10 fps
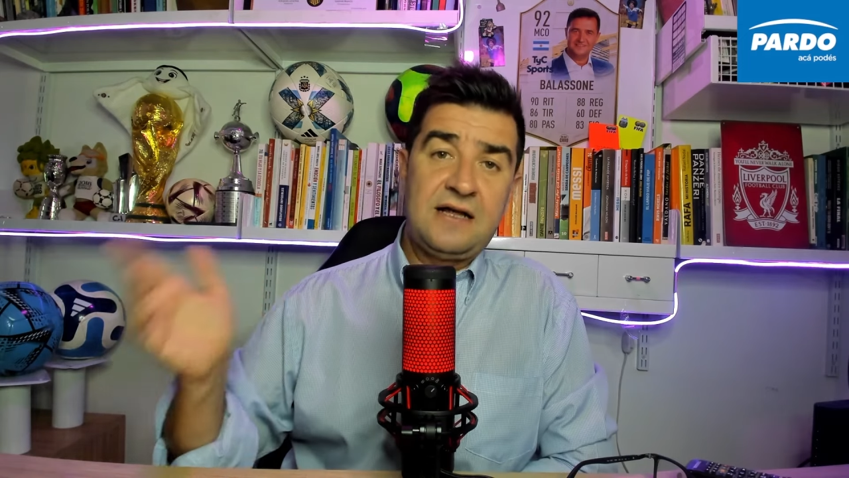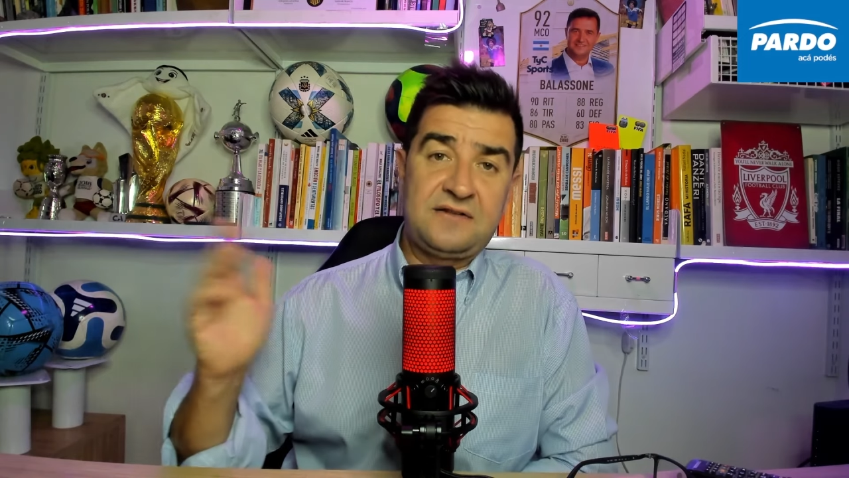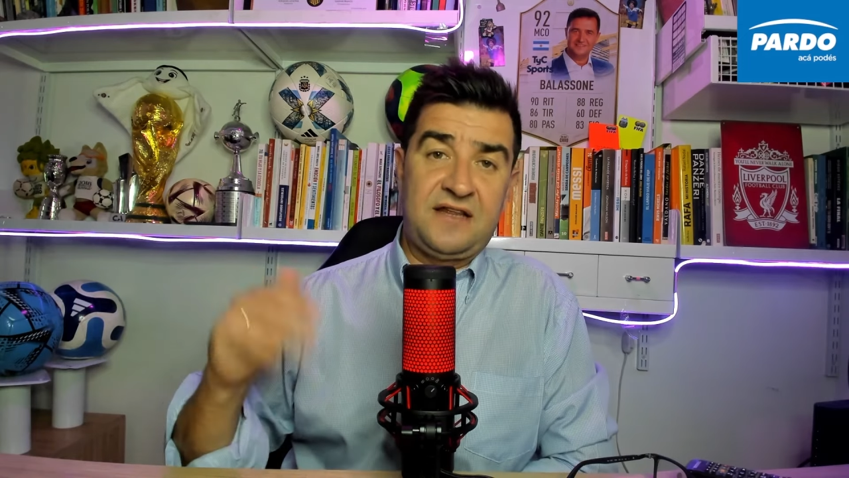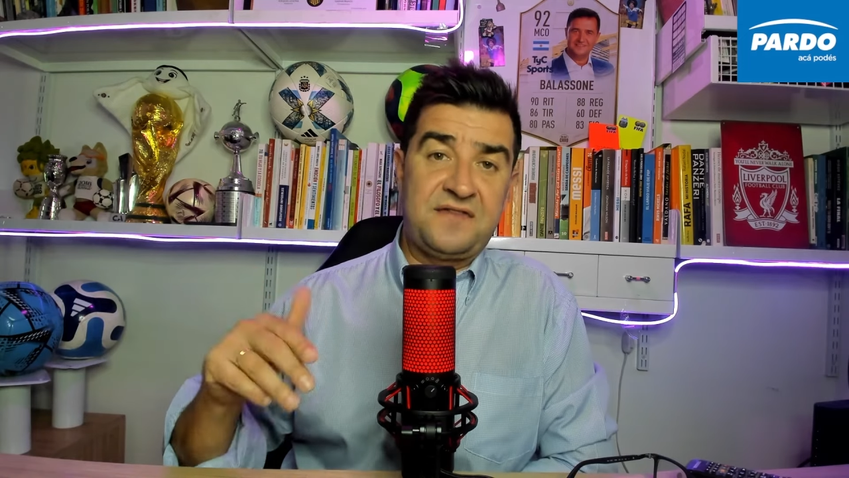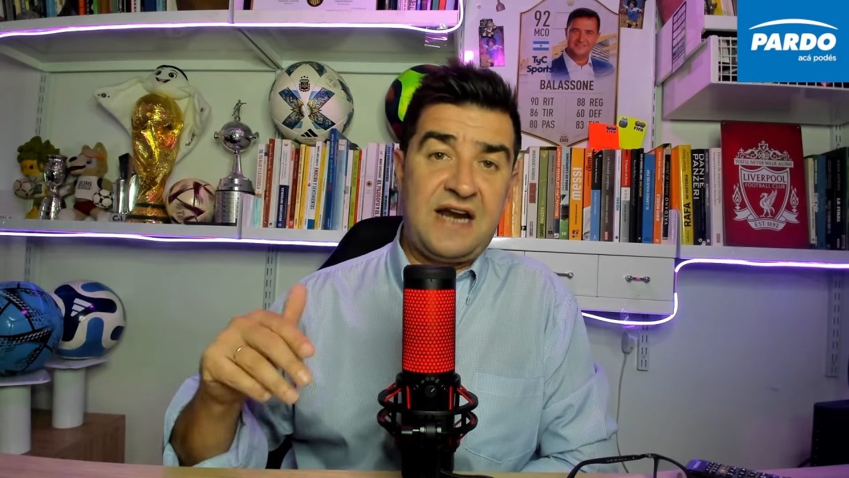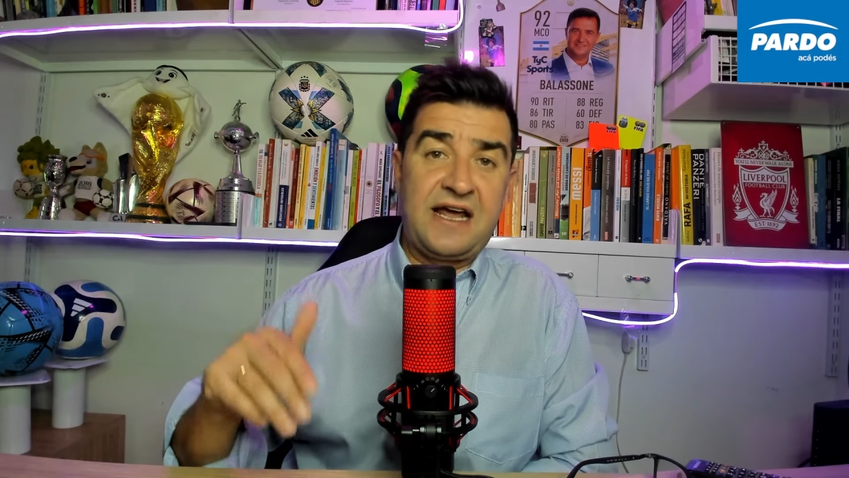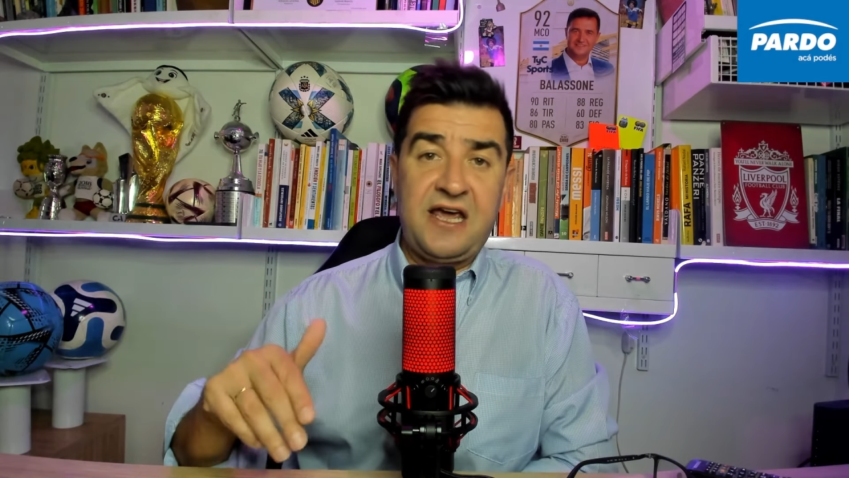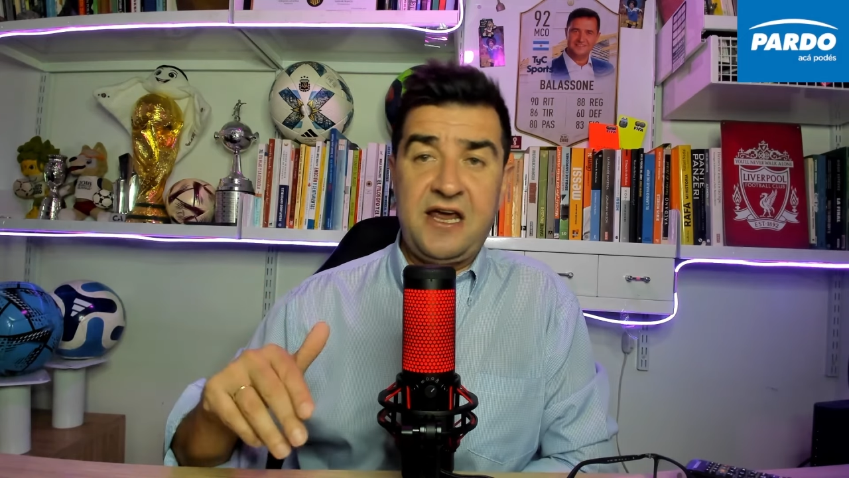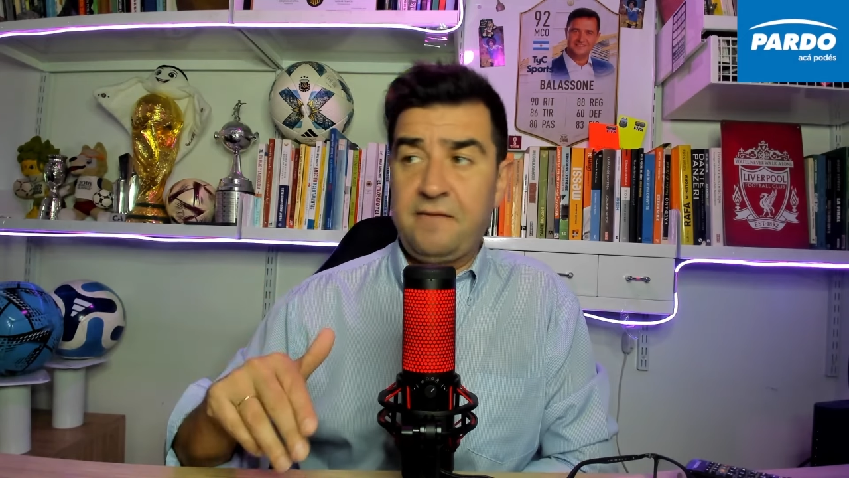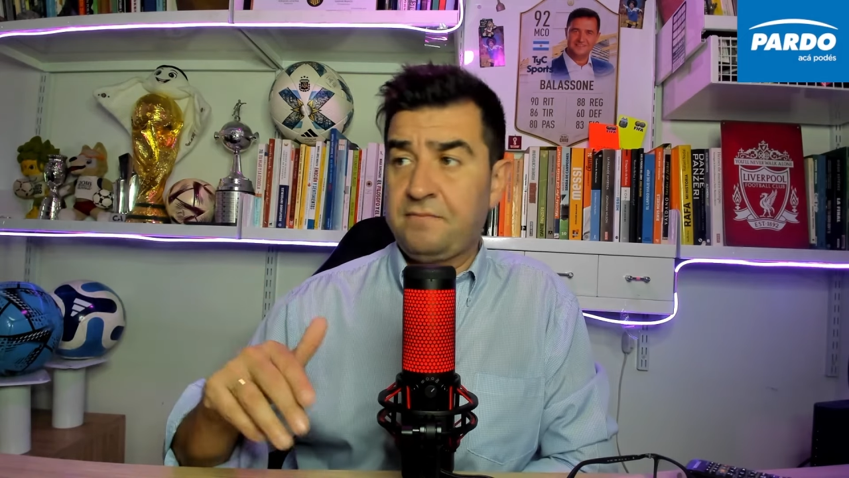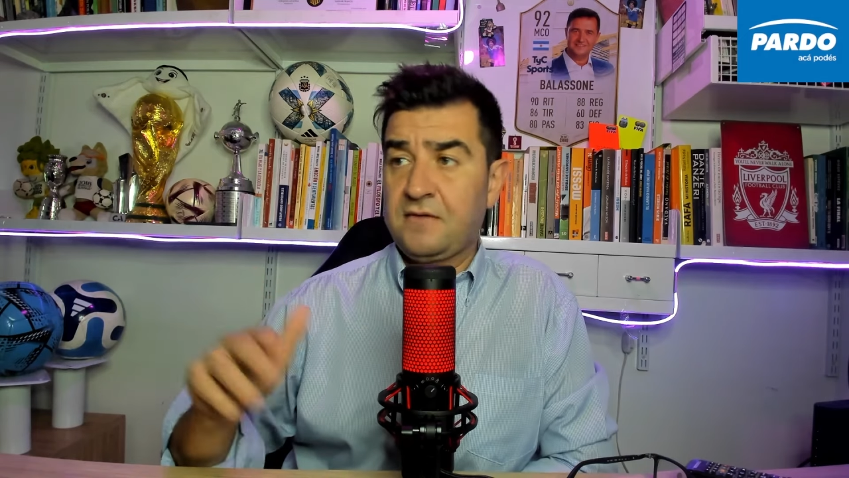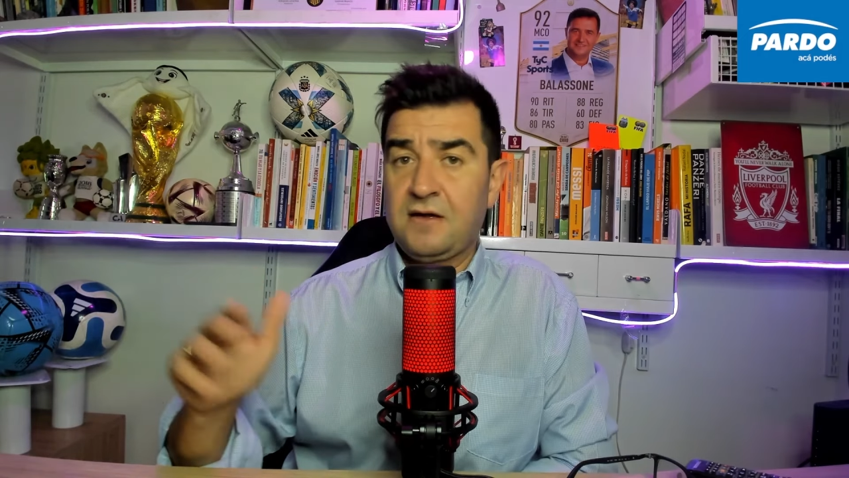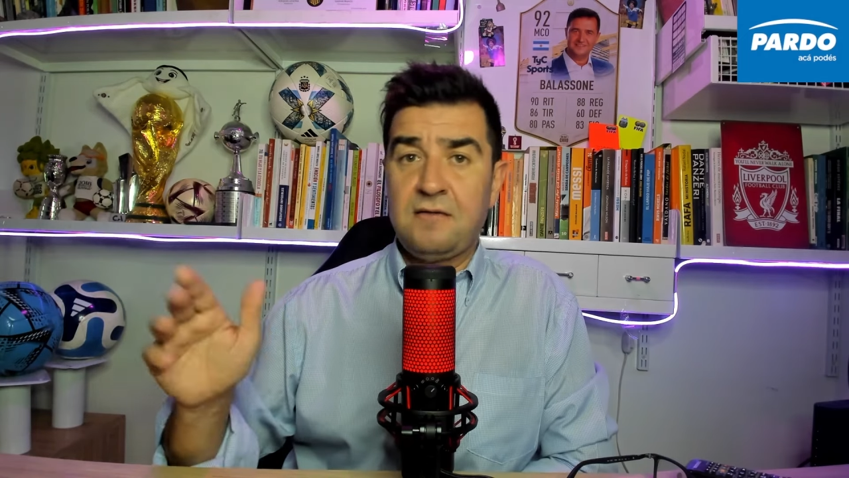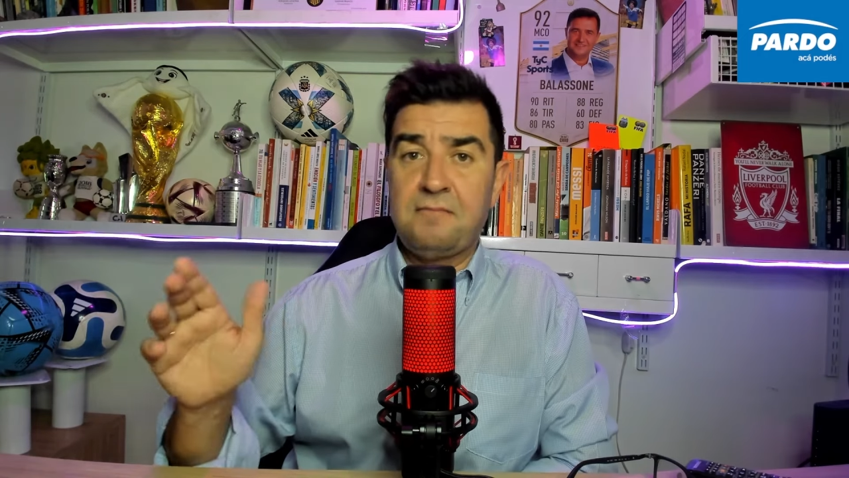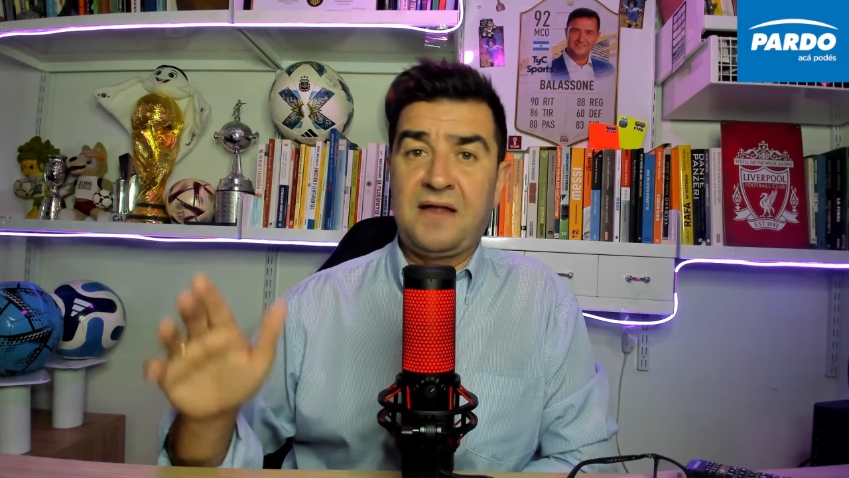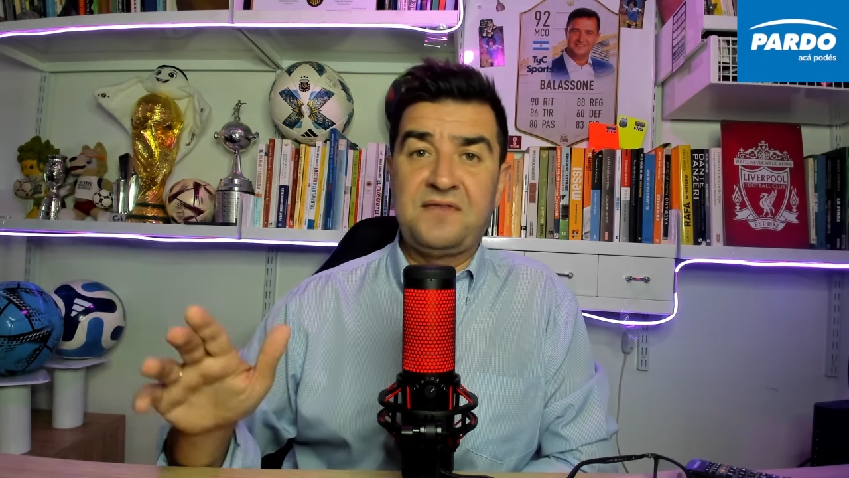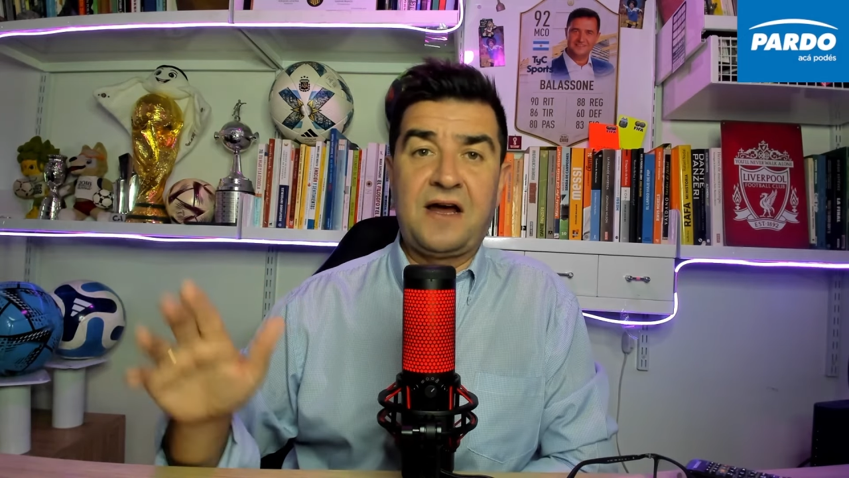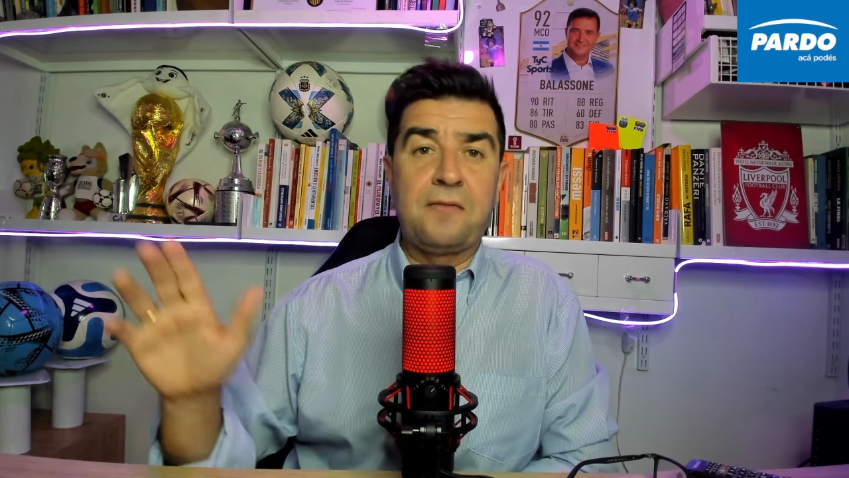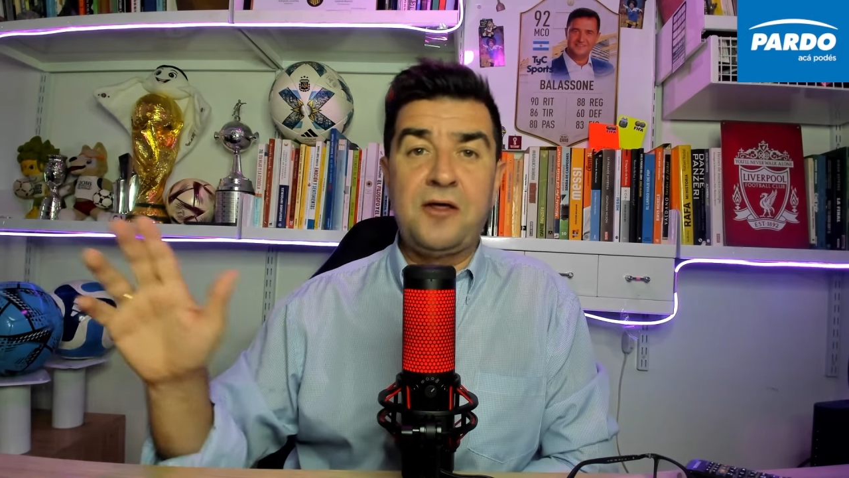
Tendrá que mandar